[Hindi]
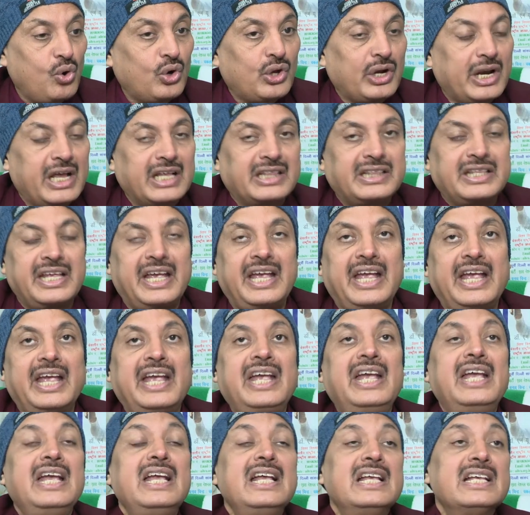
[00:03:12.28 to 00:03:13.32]
लोग रहते हैं
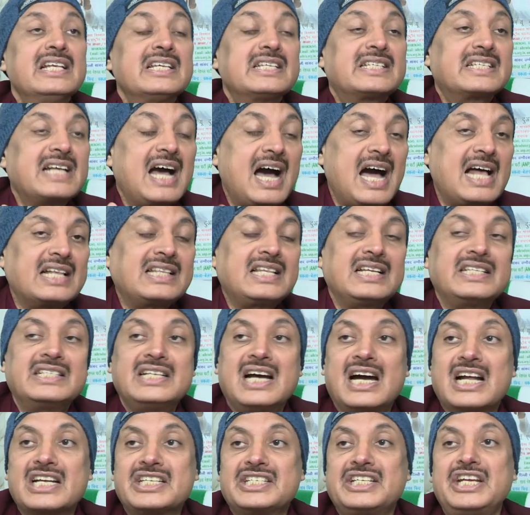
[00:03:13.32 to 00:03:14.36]
सात
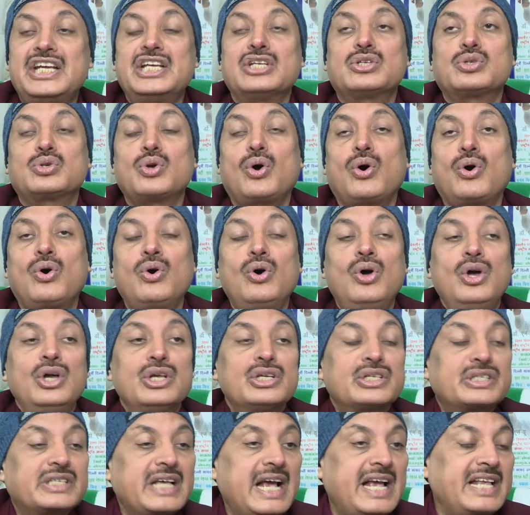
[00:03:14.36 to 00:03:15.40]
हजार छह सौ
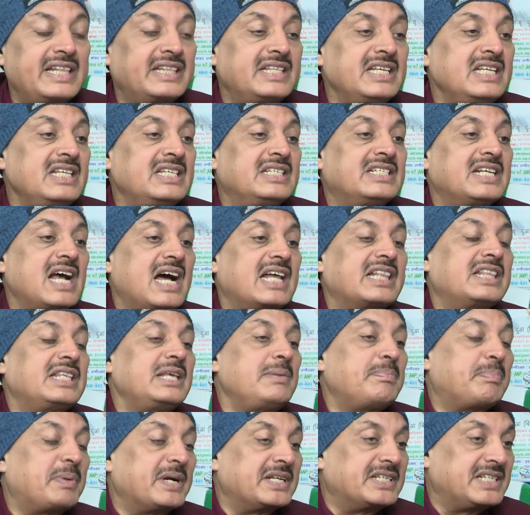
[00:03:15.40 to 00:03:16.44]
सैतीस
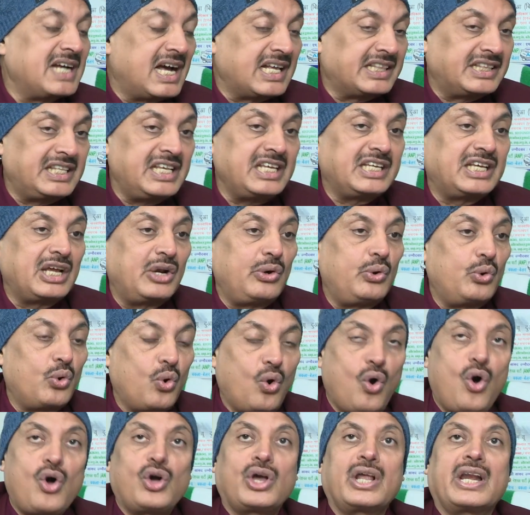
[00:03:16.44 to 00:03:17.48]
जाति प्रजाति के
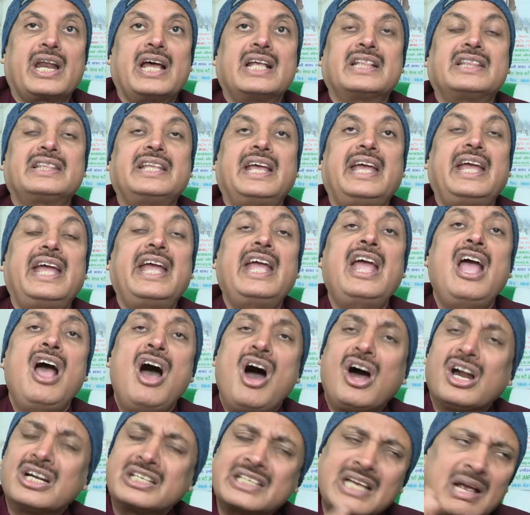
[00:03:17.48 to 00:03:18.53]
लोग रहते हैं
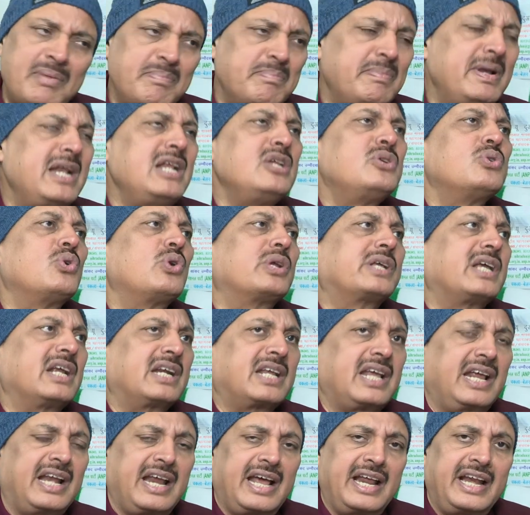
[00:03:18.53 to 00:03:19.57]
और सब मिलजुल
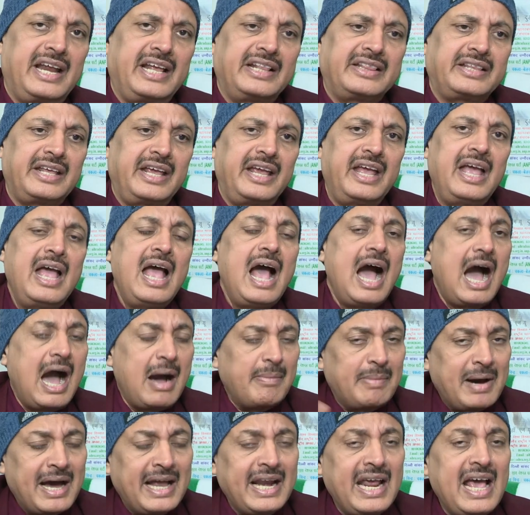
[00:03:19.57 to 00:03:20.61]
करके रह रहे थे
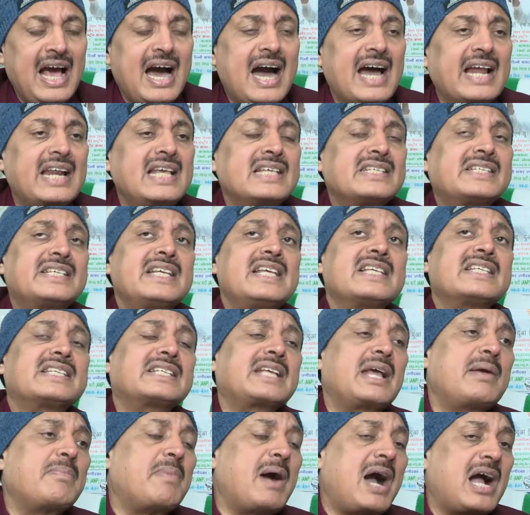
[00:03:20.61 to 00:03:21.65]
हमारे आरएसएस
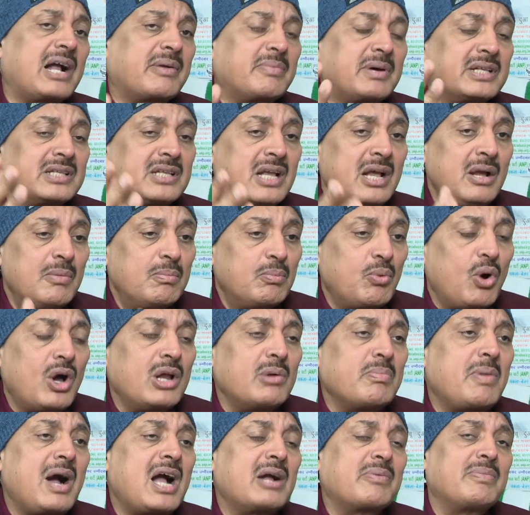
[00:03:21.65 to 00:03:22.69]
के भागवत
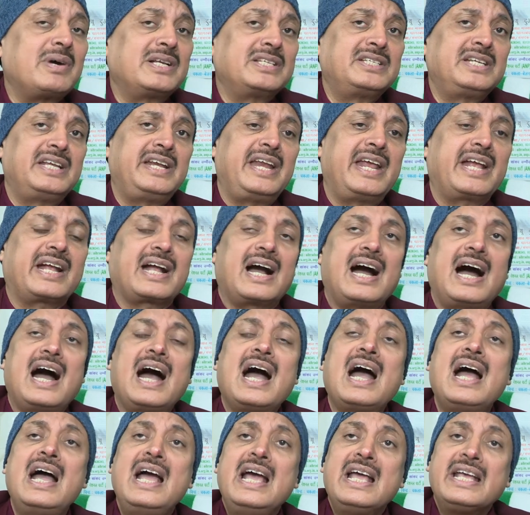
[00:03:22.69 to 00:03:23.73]
मोहन भागवत जी ने
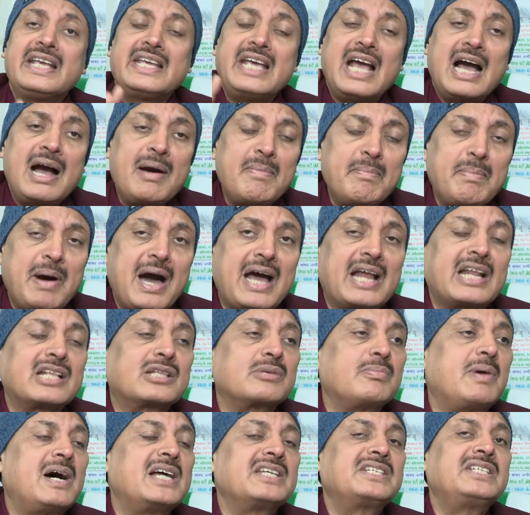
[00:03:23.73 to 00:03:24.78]
कहा कि हम
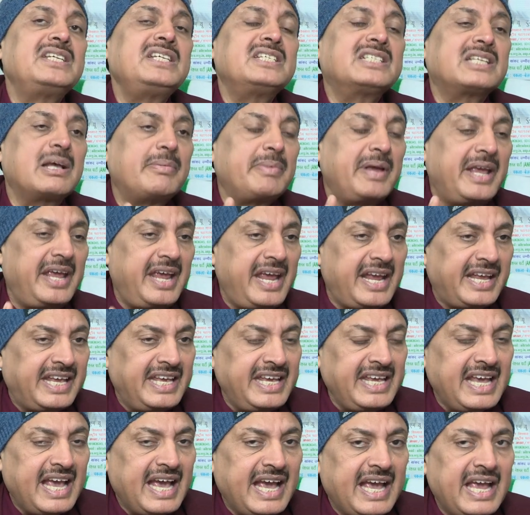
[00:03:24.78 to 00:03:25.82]
भारतवासी सब एक
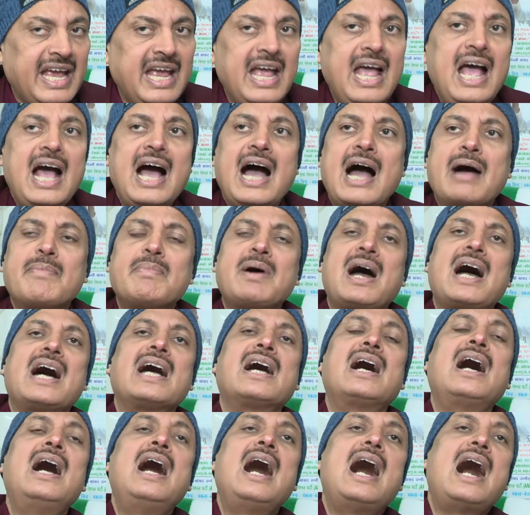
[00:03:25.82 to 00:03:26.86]
ही हैं हम आ,